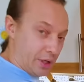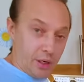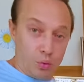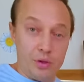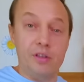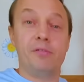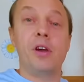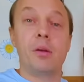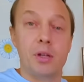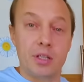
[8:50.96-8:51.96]
далеко не
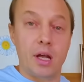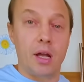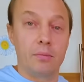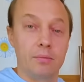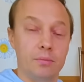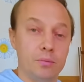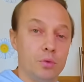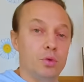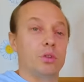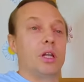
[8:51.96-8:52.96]
фермерская,
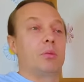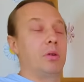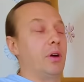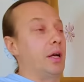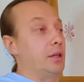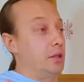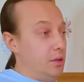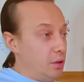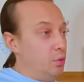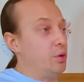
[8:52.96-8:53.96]
ну вот так бывает,
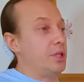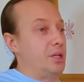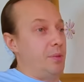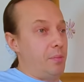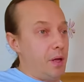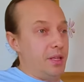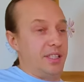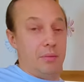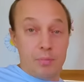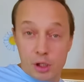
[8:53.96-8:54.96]
курица
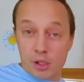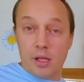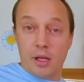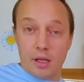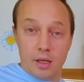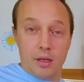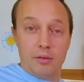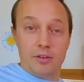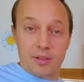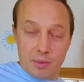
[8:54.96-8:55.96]
попалась
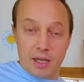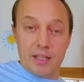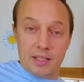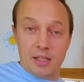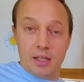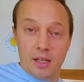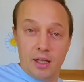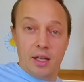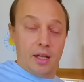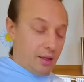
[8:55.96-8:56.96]
обычная из
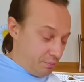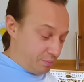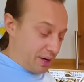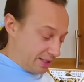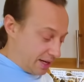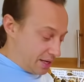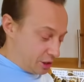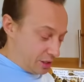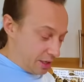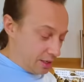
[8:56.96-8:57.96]
магазина,
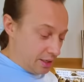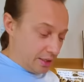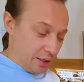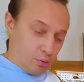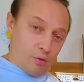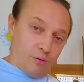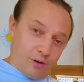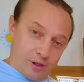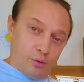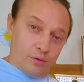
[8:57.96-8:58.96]
прозрачная,
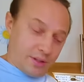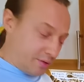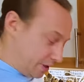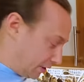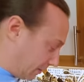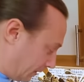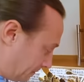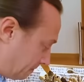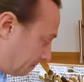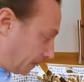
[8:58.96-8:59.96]
такого водяного цвета,
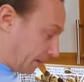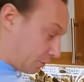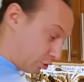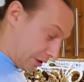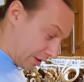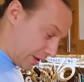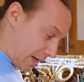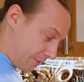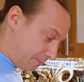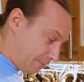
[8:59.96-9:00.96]
то
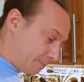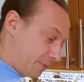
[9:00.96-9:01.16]
тогда